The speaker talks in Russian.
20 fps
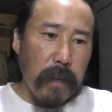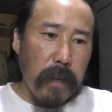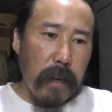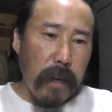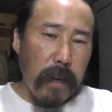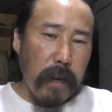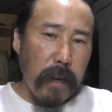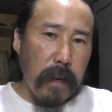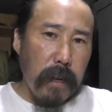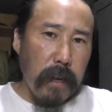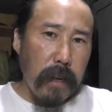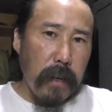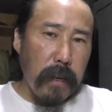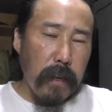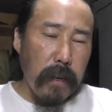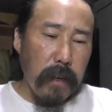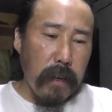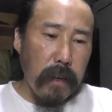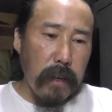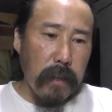А,
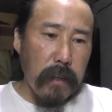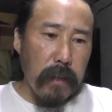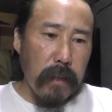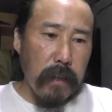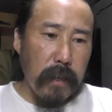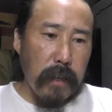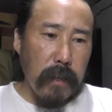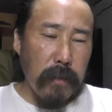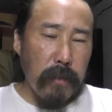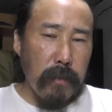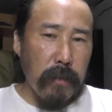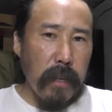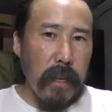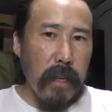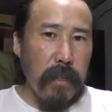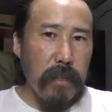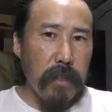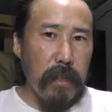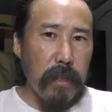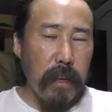но
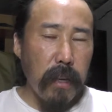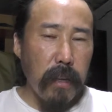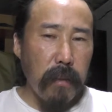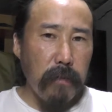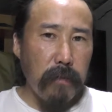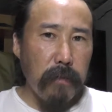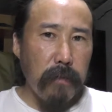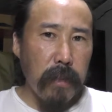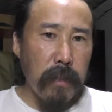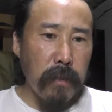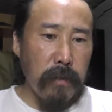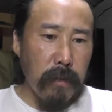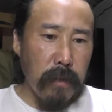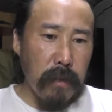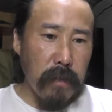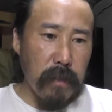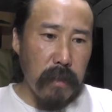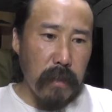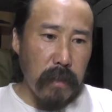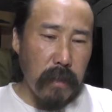я читал в одной
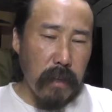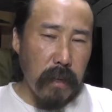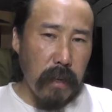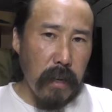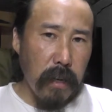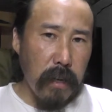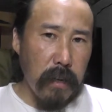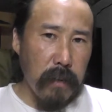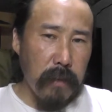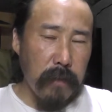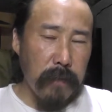статье